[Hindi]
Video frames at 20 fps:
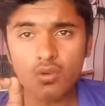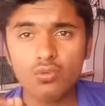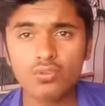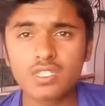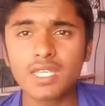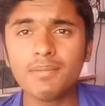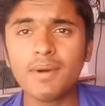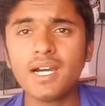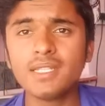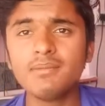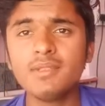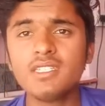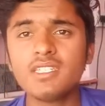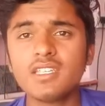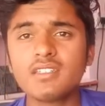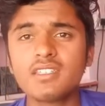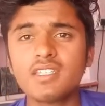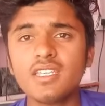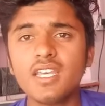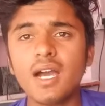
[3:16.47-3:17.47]
उसके बाद में
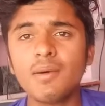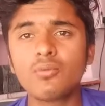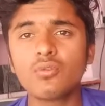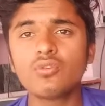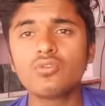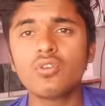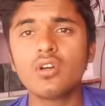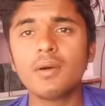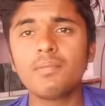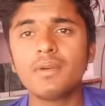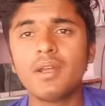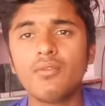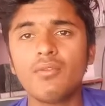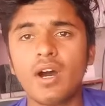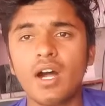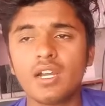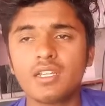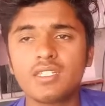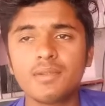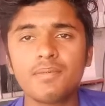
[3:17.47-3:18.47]
जैसे ही आपको जो है अपना
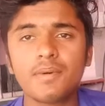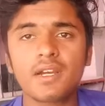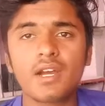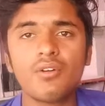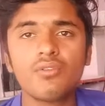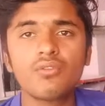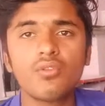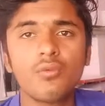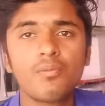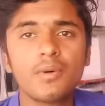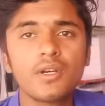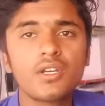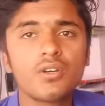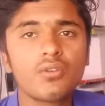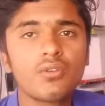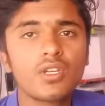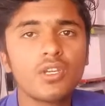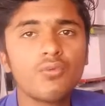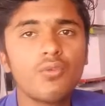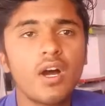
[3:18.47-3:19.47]
व्हाट्सएप अकाउंट ओपन
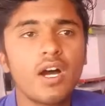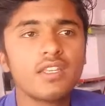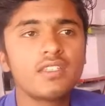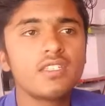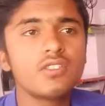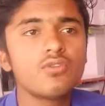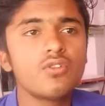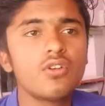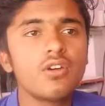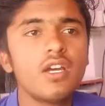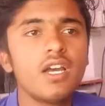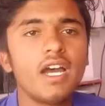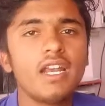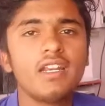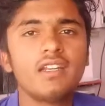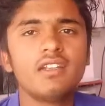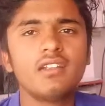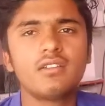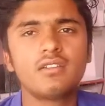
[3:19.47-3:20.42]
करोगे वहां से जो है